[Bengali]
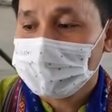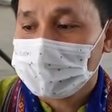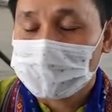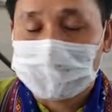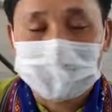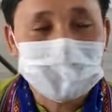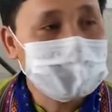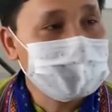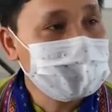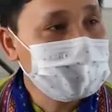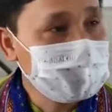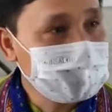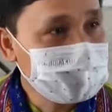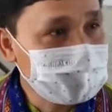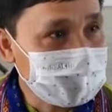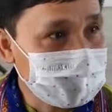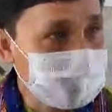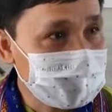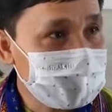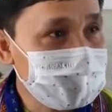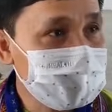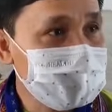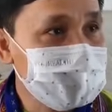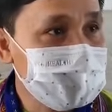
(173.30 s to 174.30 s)
রাজনৈতিক
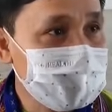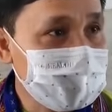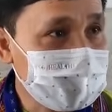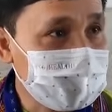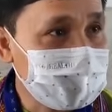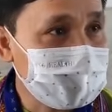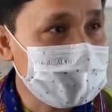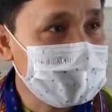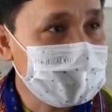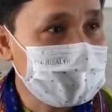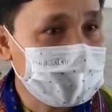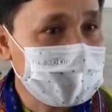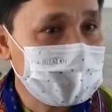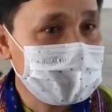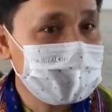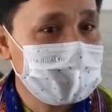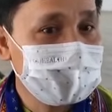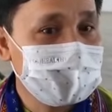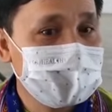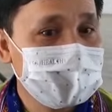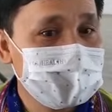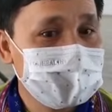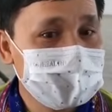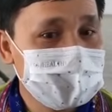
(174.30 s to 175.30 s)
দলে অংশগ্রহণ করা
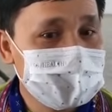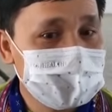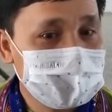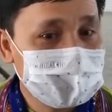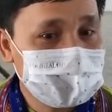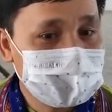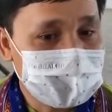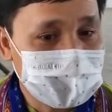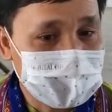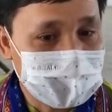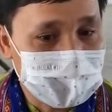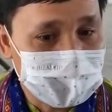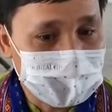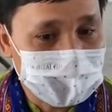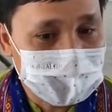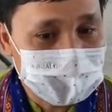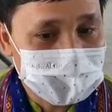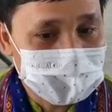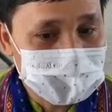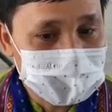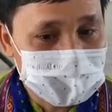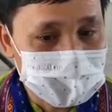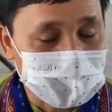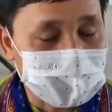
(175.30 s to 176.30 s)
বা
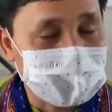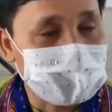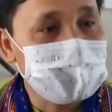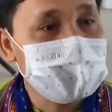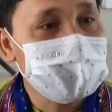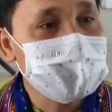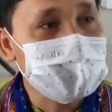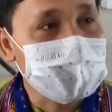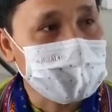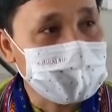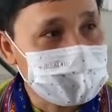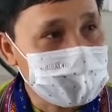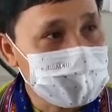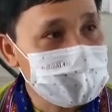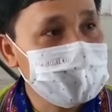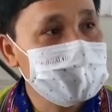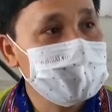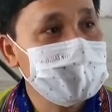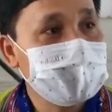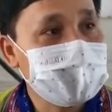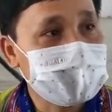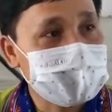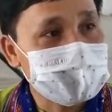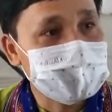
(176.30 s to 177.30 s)
সক্রিয় সদস্য
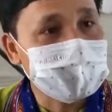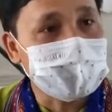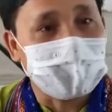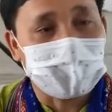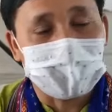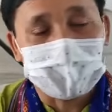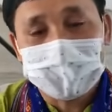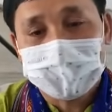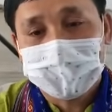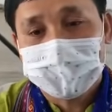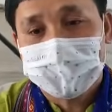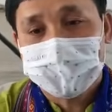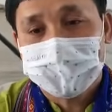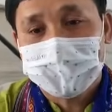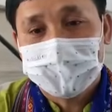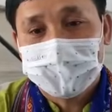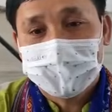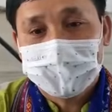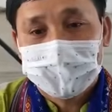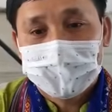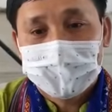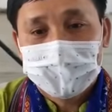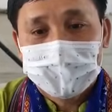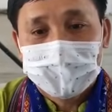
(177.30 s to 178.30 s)
হয়ে কাজ করা
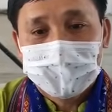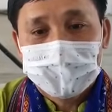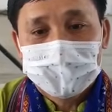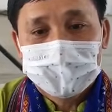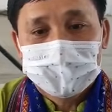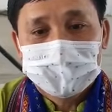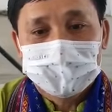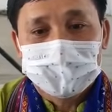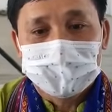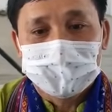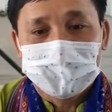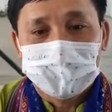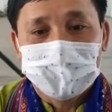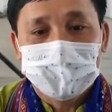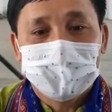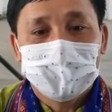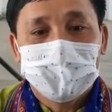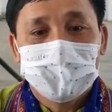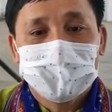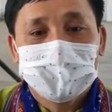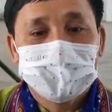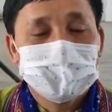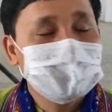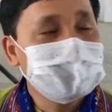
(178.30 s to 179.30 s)
তো
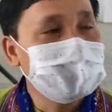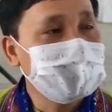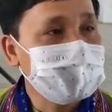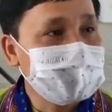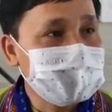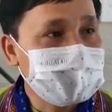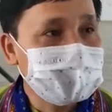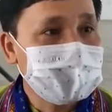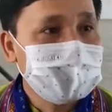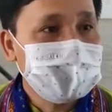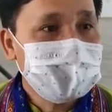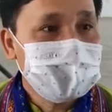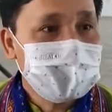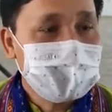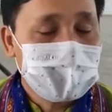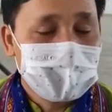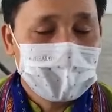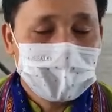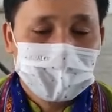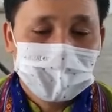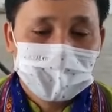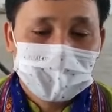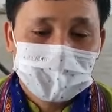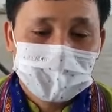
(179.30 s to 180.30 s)
এটা ঠিক না
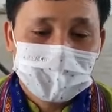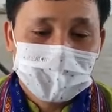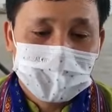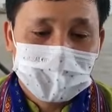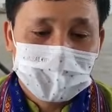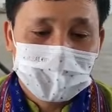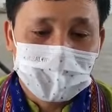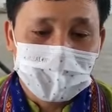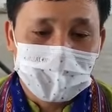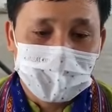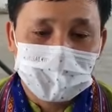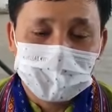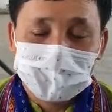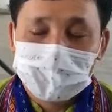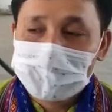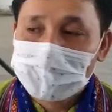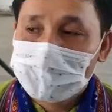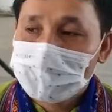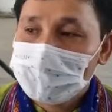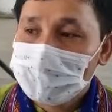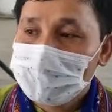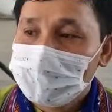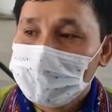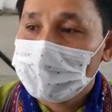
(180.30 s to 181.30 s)

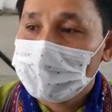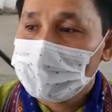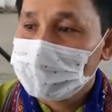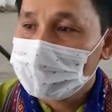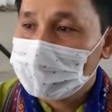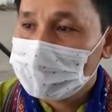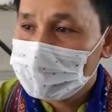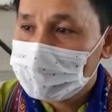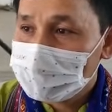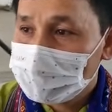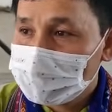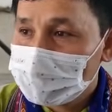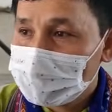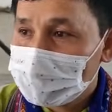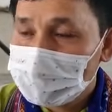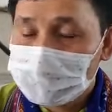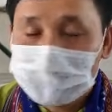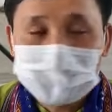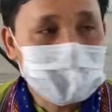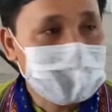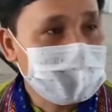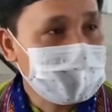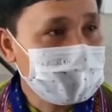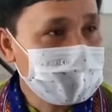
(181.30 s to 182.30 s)
আমরা এর আগেও আমরা
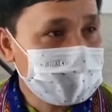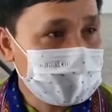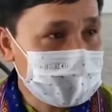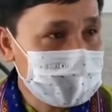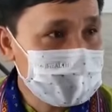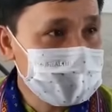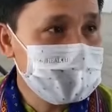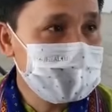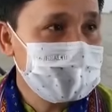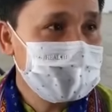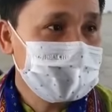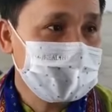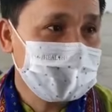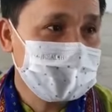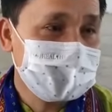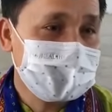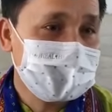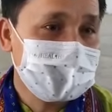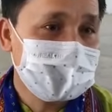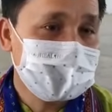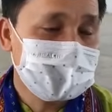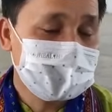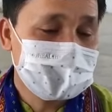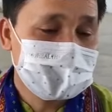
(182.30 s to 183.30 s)
আলোচনা করেছি
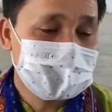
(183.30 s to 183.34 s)
এবং